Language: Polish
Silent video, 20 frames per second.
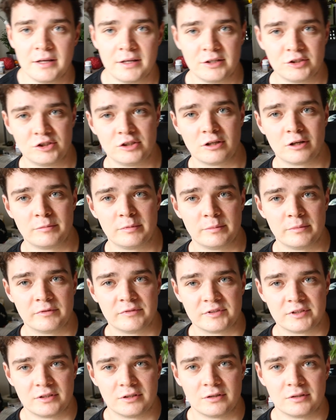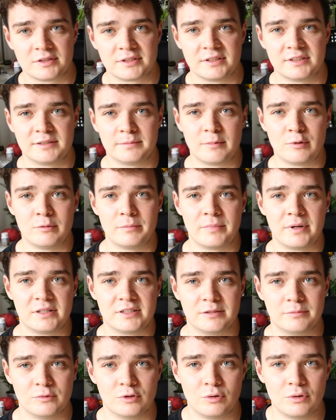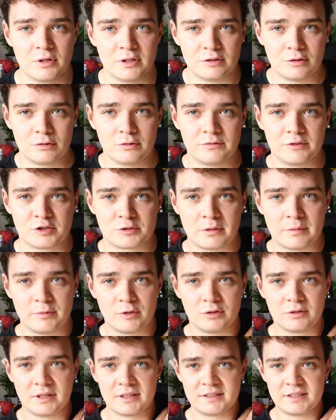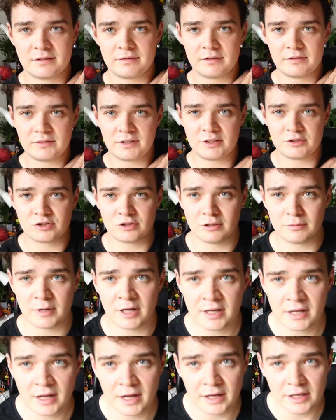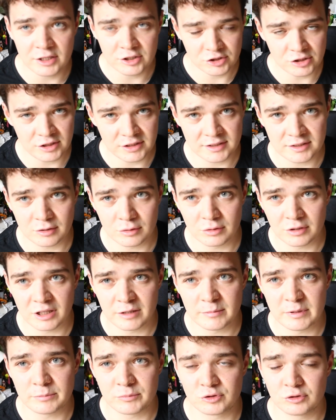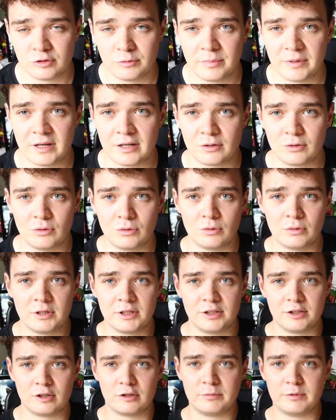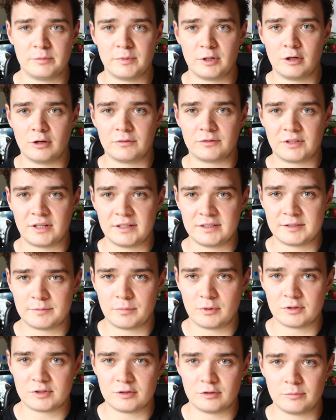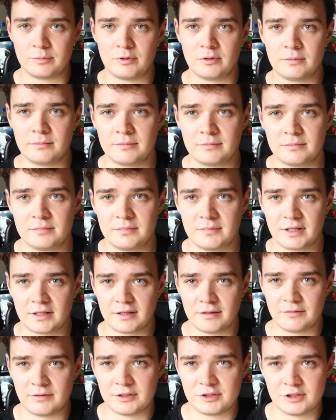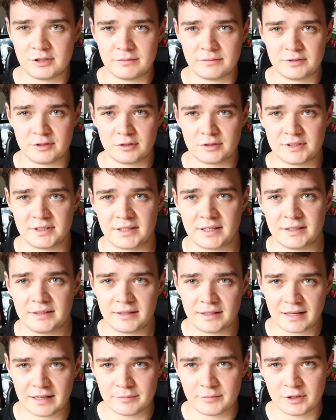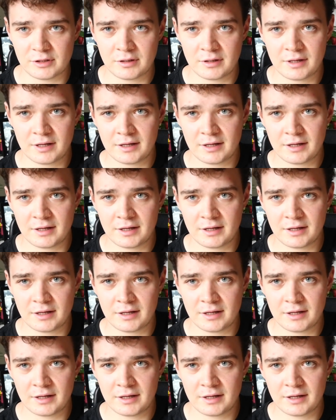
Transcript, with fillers: Jeśli robimy wznos z małym palcem do góry, to również mamy rotację wewnętrzną. Jeśli izolujemy przód barku i robimy go w ten sposób, takie wiecie, wznosy handlami,